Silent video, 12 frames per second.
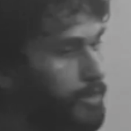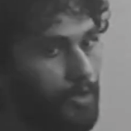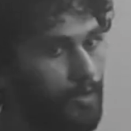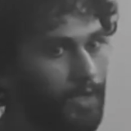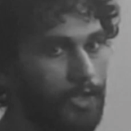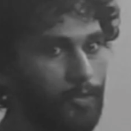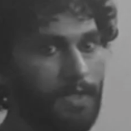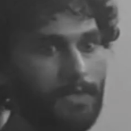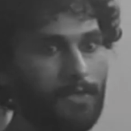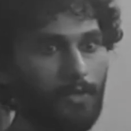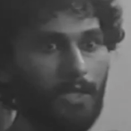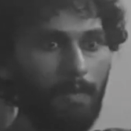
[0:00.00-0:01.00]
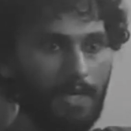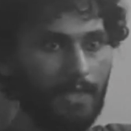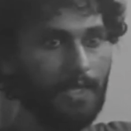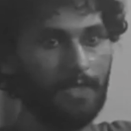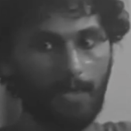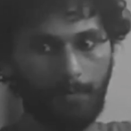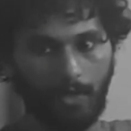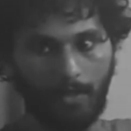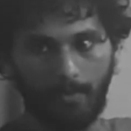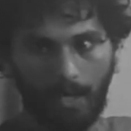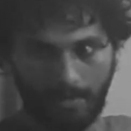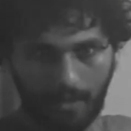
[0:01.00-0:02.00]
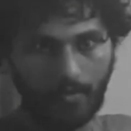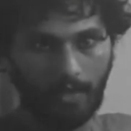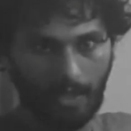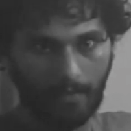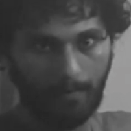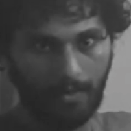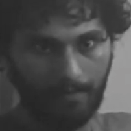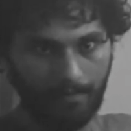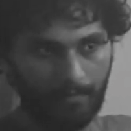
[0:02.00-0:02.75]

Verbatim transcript: মতো করে তোমার চিত্রটা বানিয়ে তারপরে আনসার করা লাগবে